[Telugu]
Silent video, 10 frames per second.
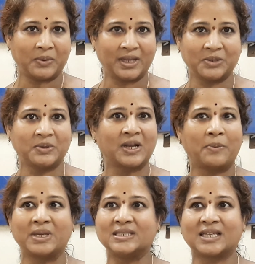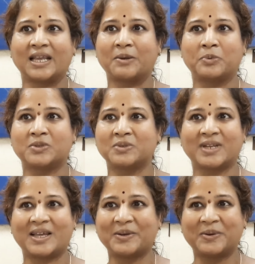ఎందుకు
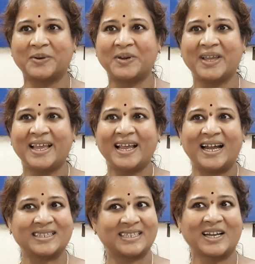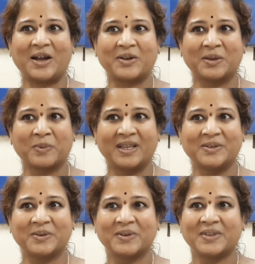గమనించలేకపోతున్నారో అర్థం కావడం లేదు